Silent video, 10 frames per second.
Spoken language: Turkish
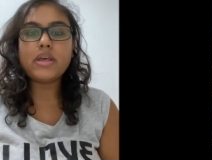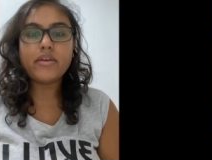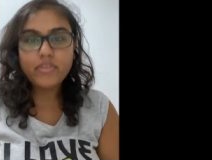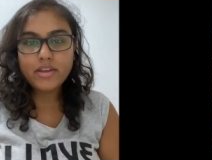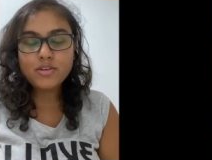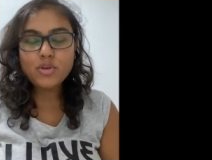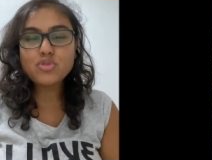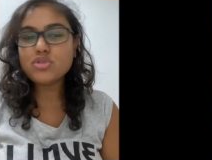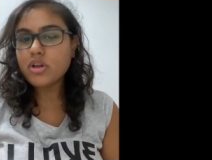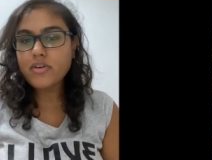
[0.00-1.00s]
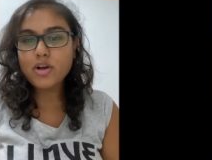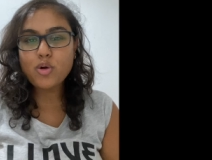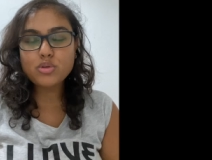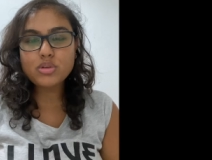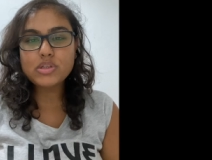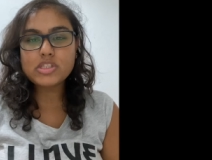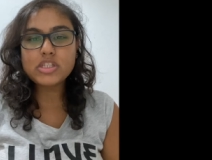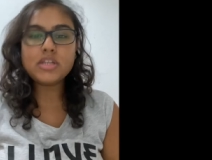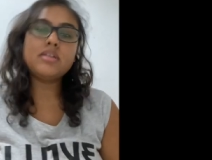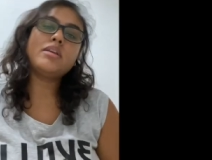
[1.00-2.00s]
Evet, Slovak olduğu
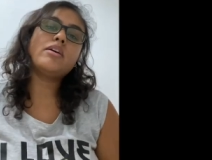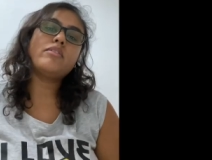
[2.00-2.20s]
için